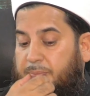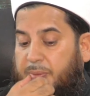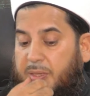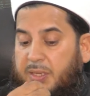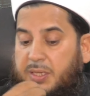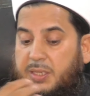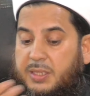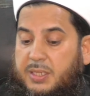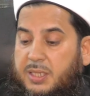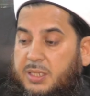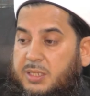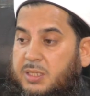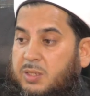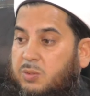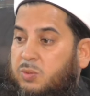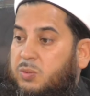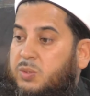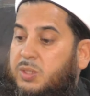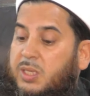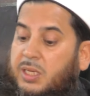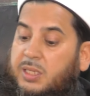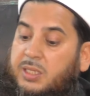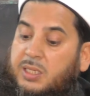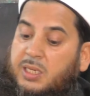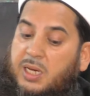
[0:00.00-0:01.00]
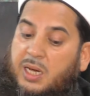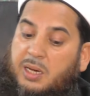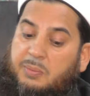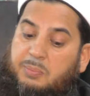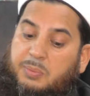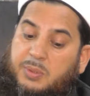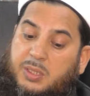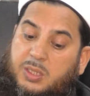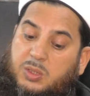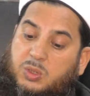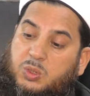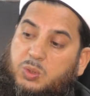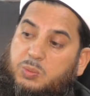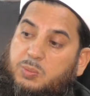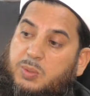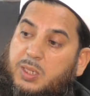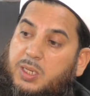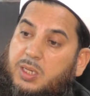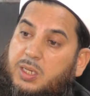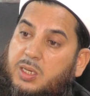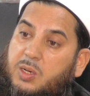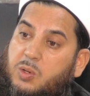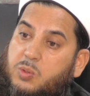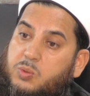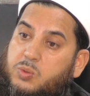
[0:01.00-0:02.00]
फिर देता हूँ ताकि आप ये
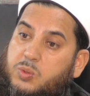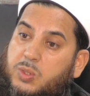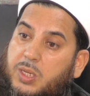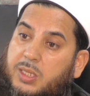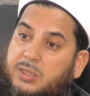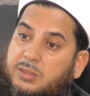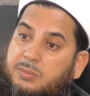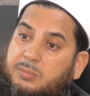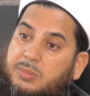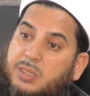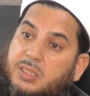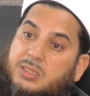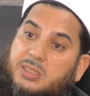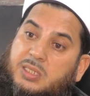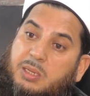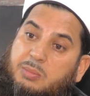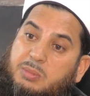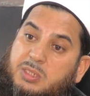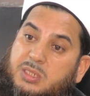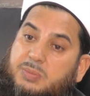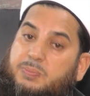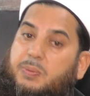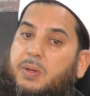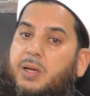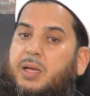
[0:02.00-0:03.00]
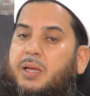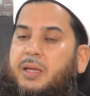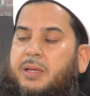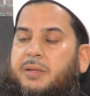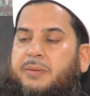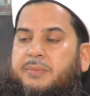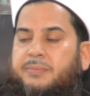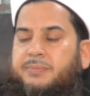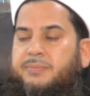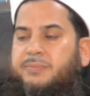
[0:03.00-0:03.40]
जुमला गौसल आजम का समझ पाए